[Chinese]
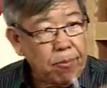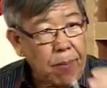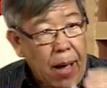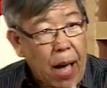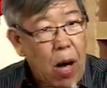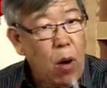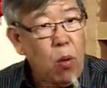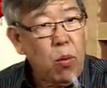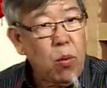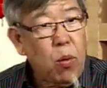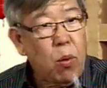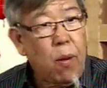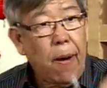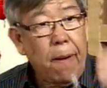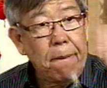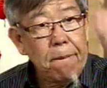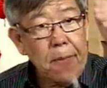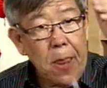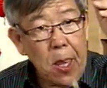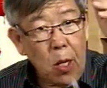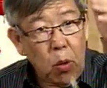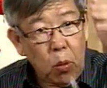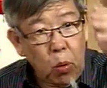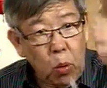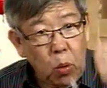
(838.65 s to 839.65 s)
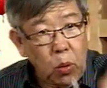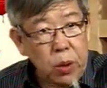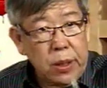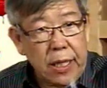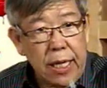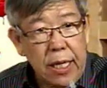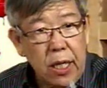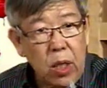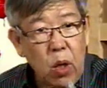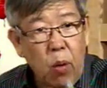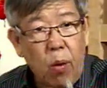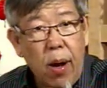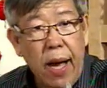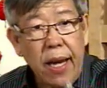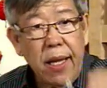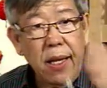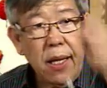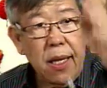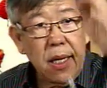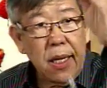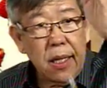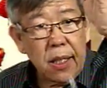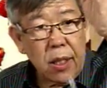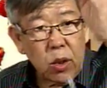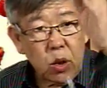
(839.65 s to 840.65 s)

包括吴青团